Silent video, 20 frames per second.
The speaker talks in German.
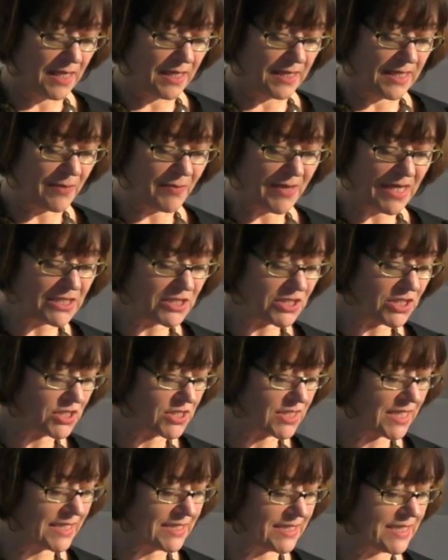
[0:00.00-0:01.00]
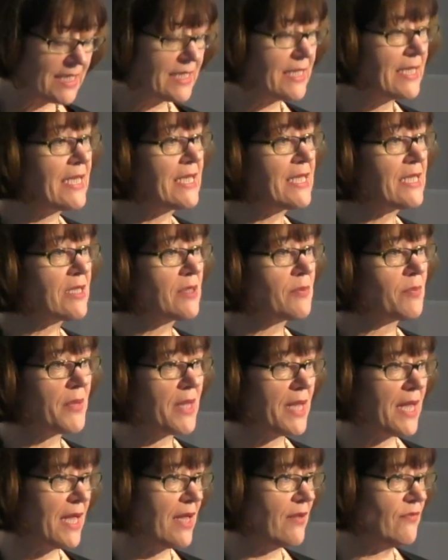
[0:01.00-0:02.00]
Der Mensch erscheint hier nicht
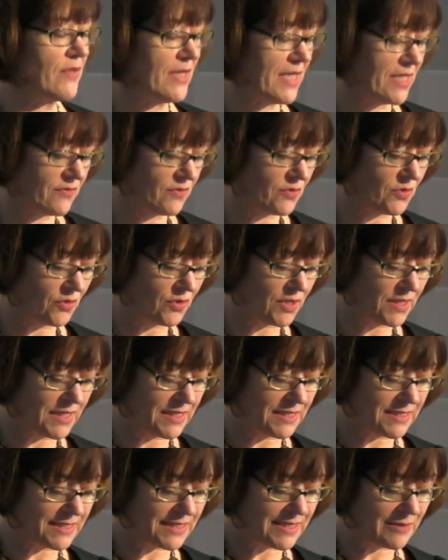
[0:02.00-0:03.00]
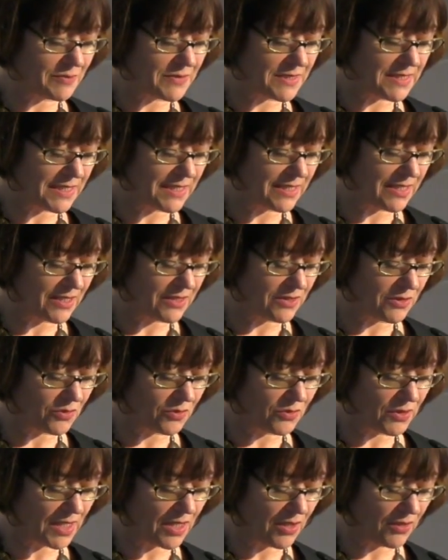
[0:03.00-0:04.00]
mehr, wie etwa noch in den 70ern
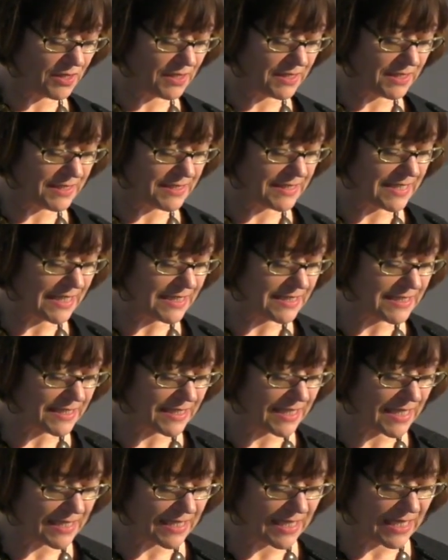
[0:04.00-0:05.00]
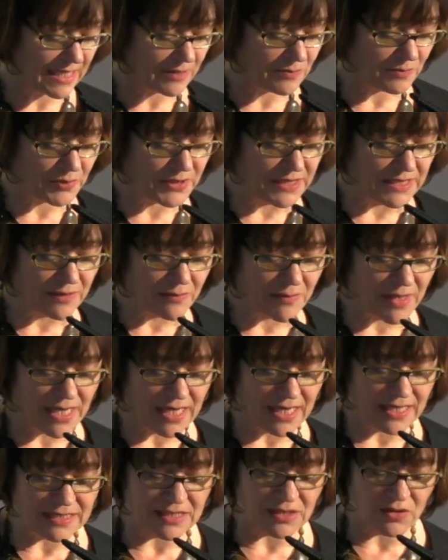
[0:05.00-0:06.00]
oder auch in den 60er Jahren, primär
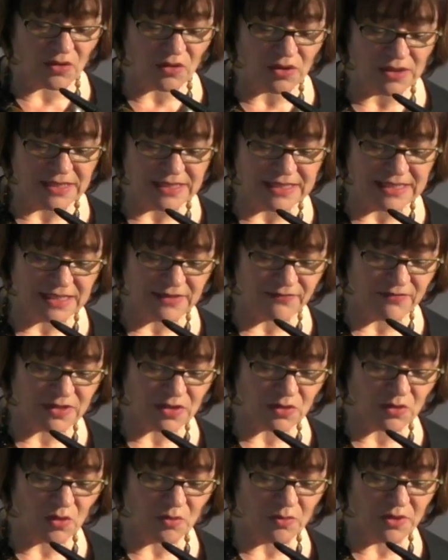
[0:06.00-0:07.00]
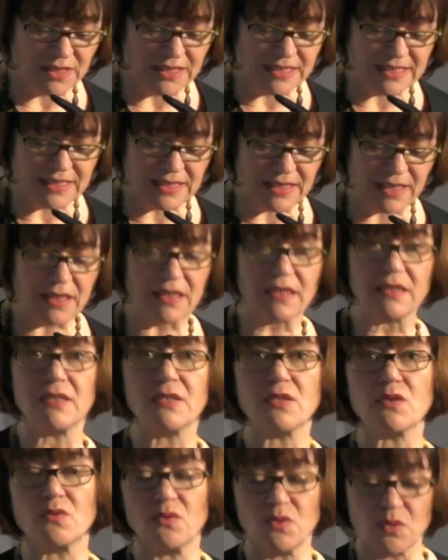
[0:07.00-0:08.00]
als kognitives,
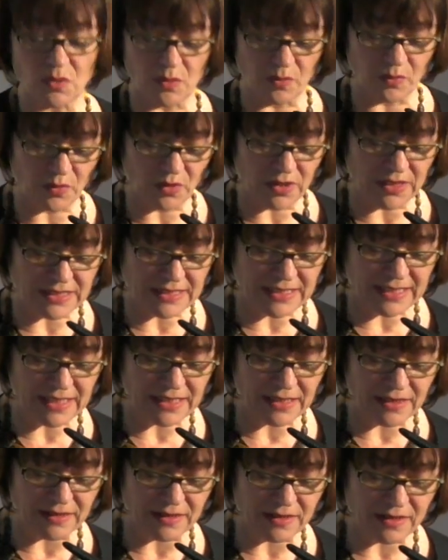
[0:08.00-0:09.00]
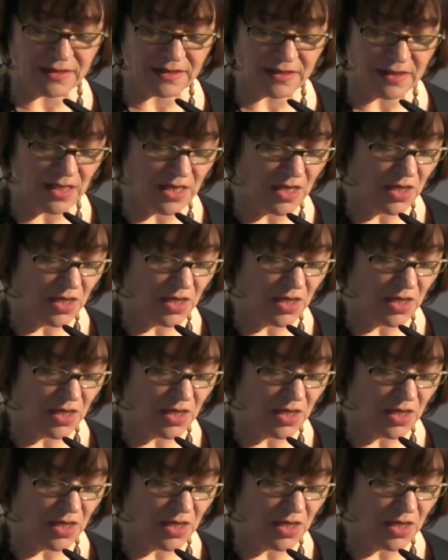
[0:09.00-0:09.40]
kommunizierendes und symbolisierendes